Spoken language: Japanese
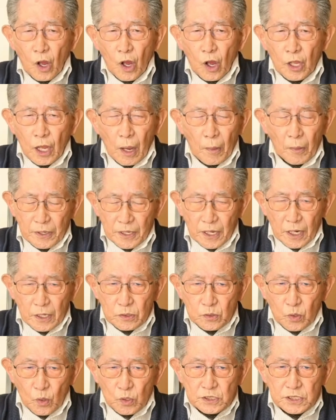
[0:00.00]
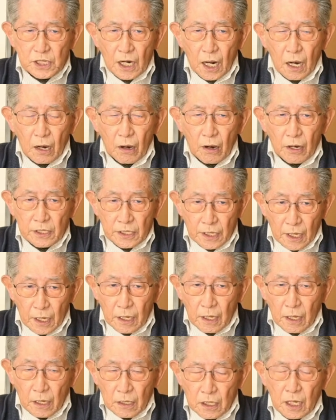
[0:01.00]
ヤモリが同時に現れて
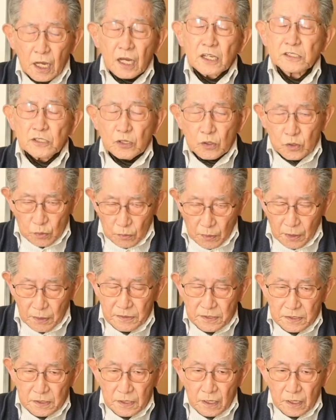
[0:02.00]
喧嘩してることもあります。